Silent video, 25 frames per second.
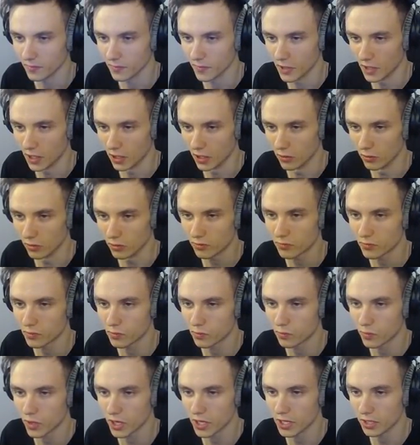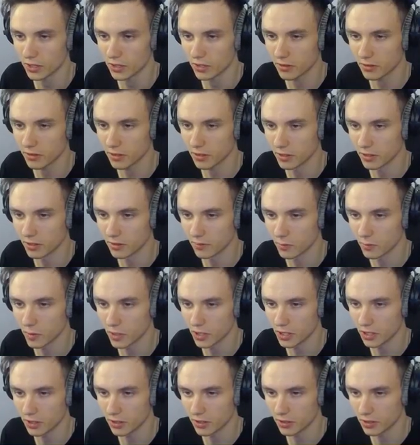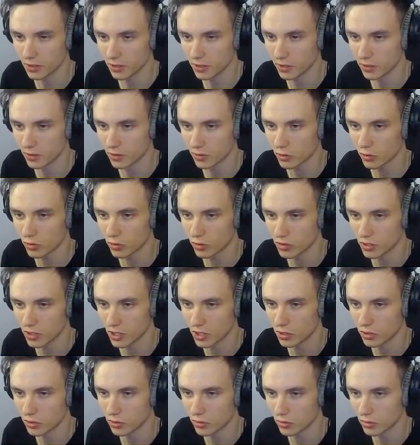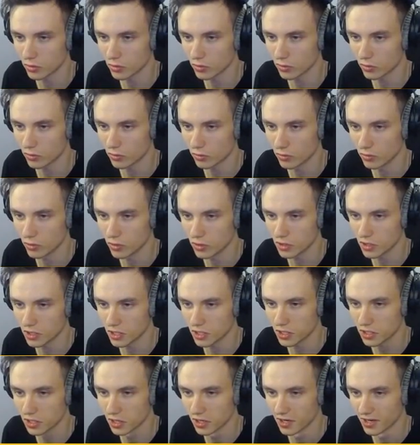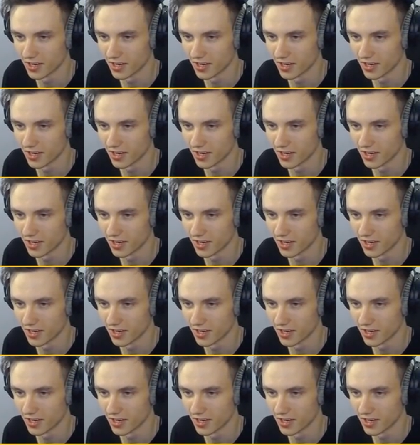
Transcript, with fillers: А, ну это понятно тогда, понятно тогда. Ты знаешь то, что не знаешь.